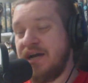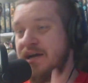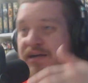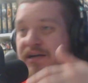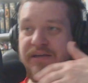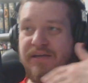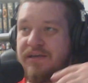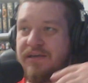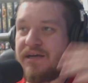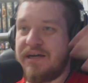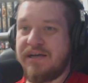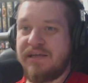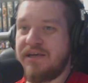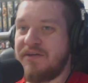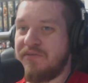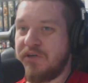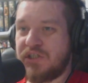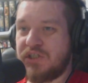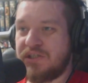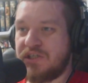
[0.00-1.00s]
Я,
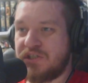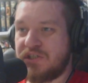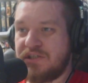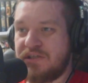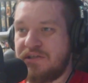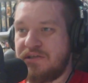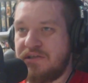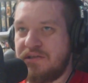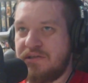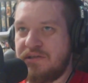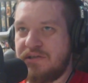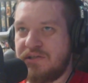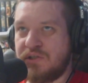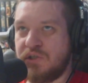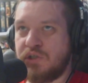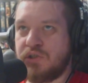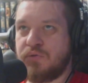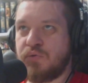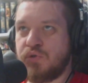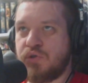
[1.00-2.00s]
я вообще даже не
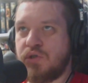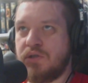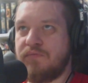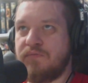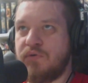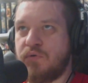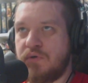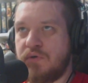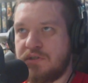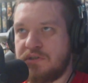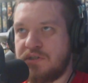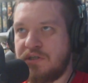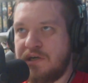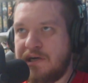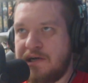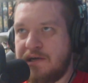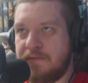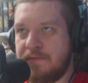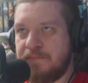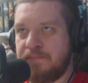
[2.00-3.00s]
слышал то, что она выходит, эта
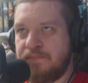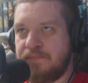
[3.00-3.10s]
игра